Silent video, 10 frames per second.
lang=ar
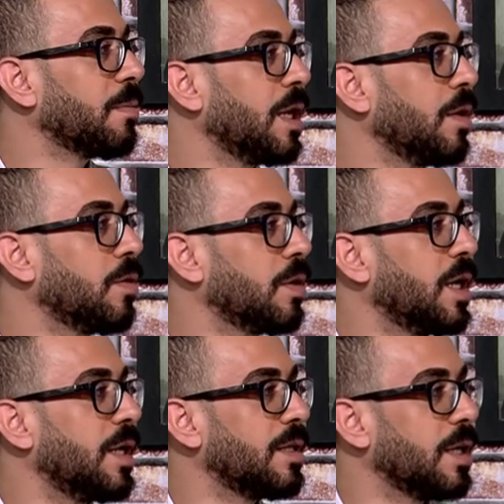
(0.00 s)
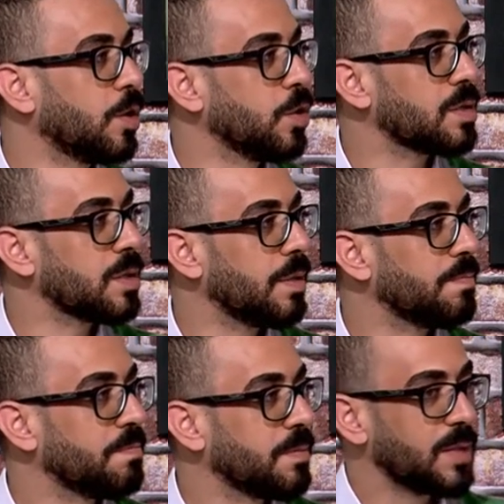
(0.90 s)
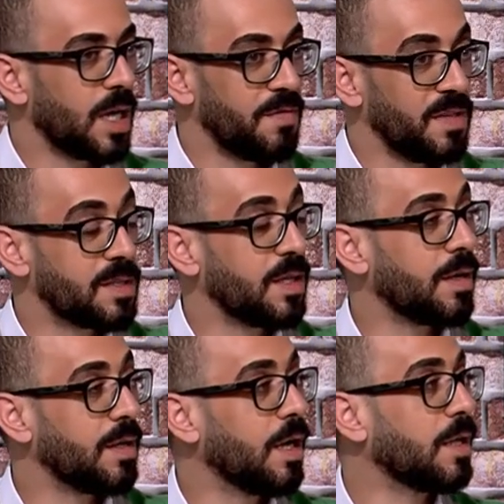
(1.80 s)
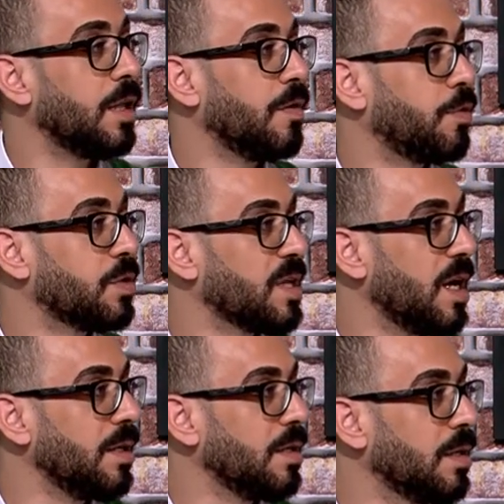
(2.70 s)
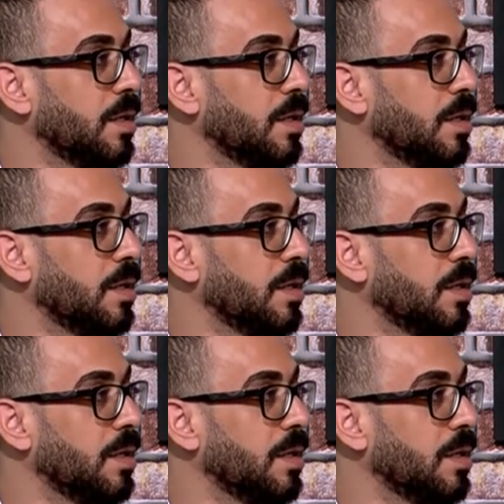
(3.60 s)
قال له عندي القصه كان في استعراضات للفرسان